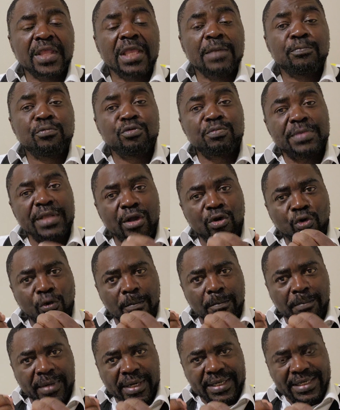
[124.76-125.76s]
Et pour bien
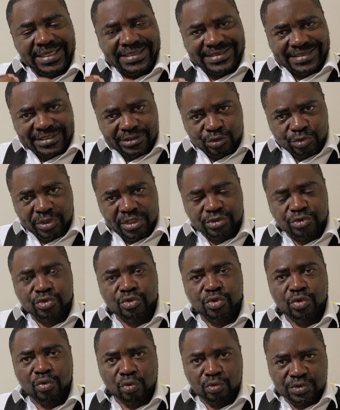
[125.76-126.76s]
comprendre la
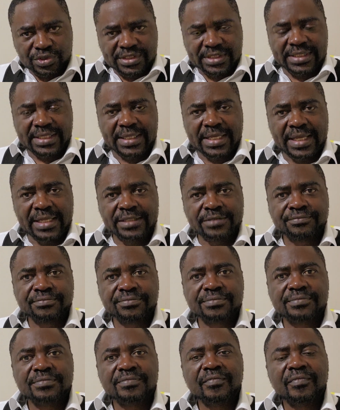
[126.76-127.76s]
situation au Sénégal,
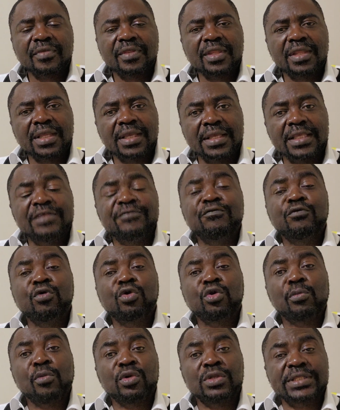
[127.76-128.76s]
il faut
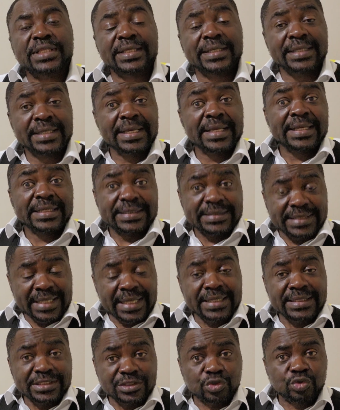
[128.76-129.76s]
remonter
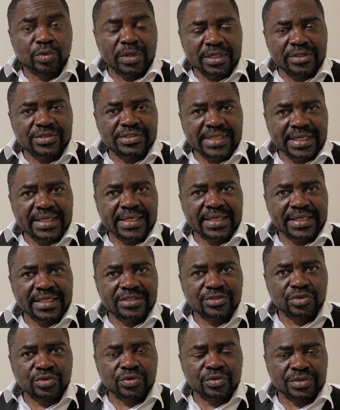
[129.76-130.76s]
dans l'histoire de sa
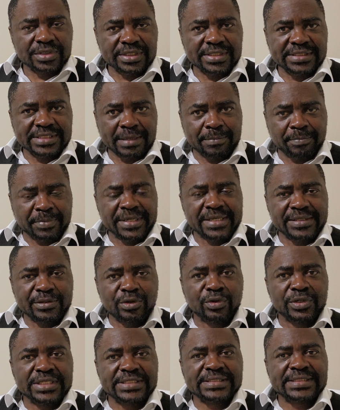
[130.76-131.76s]
création. Et j'appelle
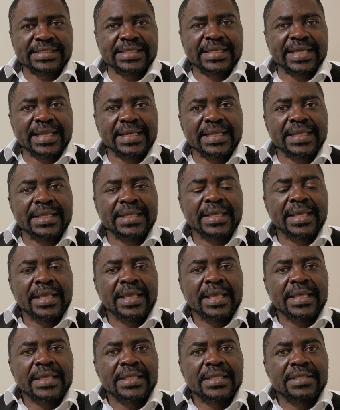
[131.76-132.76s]
donc les Sénégalais
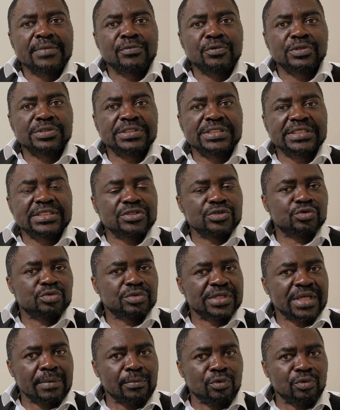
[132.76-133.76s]
qui m'ont dit que je
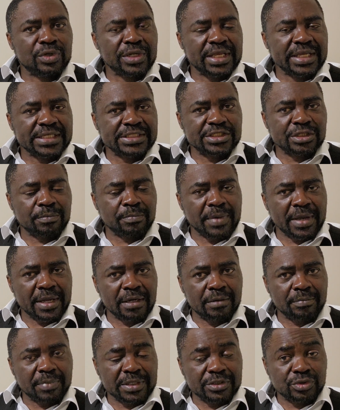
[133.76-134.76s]
suis Camerounais, que je ne
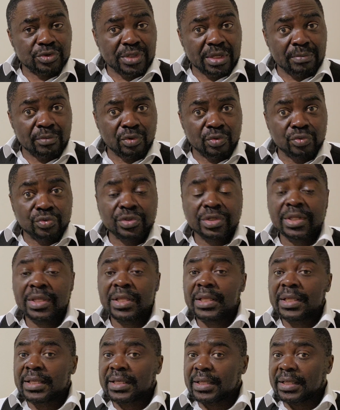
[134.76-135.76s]
parle pas du Cameroun,
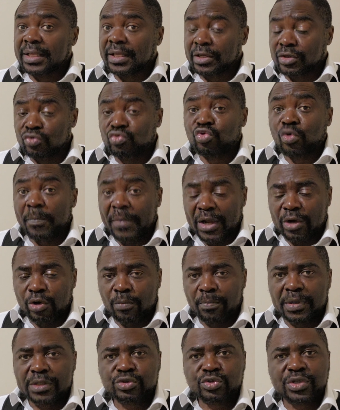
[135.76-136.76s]
et que nous ne
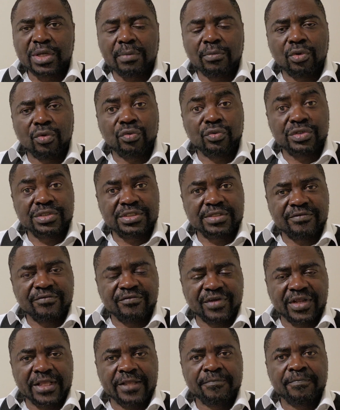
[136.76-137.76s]
parlons pas du Cameroun. C'est
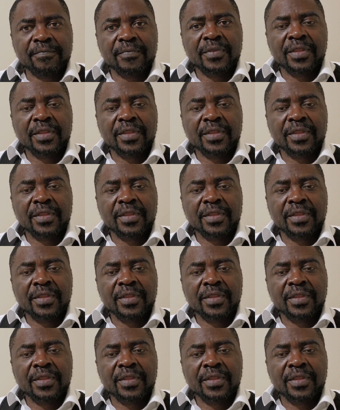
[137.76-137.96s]
vrai.